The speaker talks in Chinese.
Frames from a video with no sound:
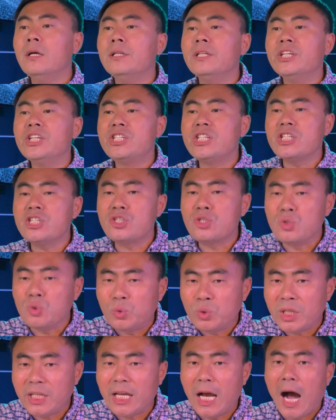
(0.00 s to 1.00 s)
你是
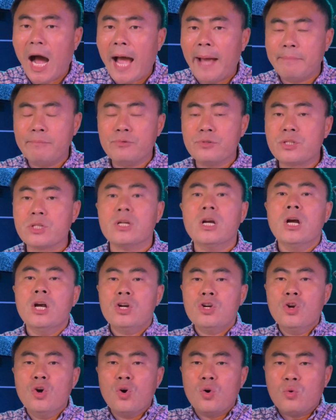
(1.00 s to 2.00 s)
主的羊，还不是。
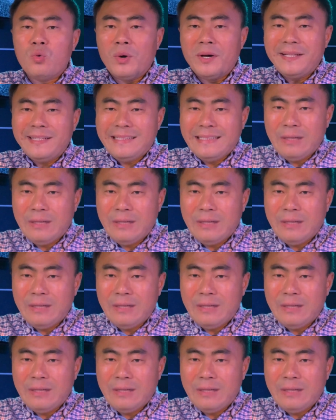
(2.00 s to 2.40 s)
如果